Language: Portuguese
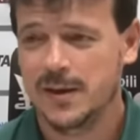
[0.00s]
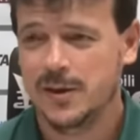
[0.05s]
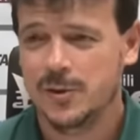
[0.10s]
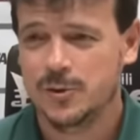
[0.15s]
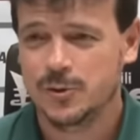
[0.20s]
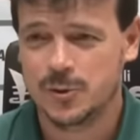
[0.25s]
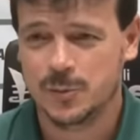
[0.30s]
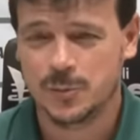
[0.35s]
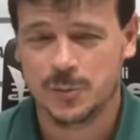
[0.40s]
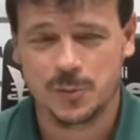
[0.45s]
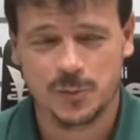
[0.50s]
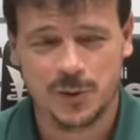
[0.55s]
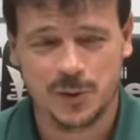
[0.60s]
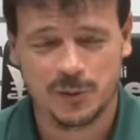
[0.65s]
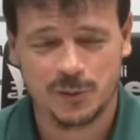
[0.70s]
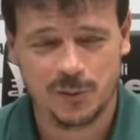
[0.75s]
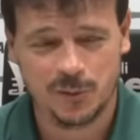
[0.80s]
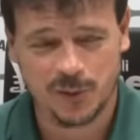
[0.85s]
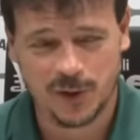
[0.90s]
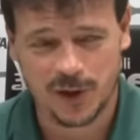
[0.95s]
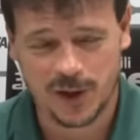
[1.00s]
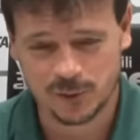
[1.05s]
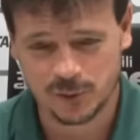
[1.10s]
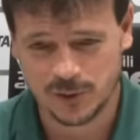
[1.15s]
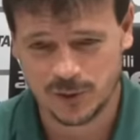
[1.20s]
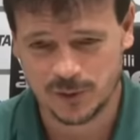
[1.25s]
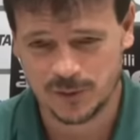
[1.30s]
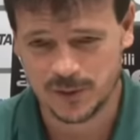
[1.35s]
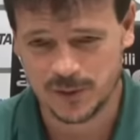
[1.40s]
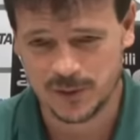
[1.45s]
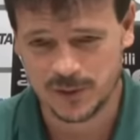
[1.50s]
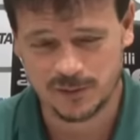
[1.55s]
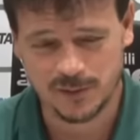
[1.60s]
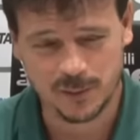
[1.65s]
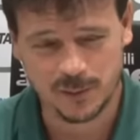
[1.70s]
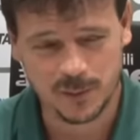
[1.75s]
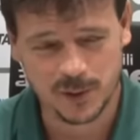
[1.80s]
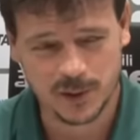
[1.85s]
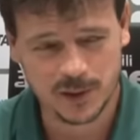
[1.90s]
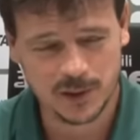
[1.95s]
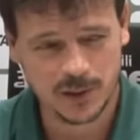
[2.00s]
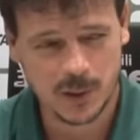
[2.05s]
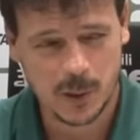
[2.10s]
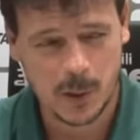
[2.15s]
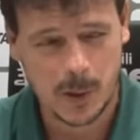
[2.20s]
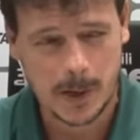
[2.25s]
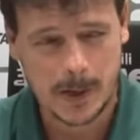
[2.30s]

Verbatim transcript: O time não teve frágil defensivamente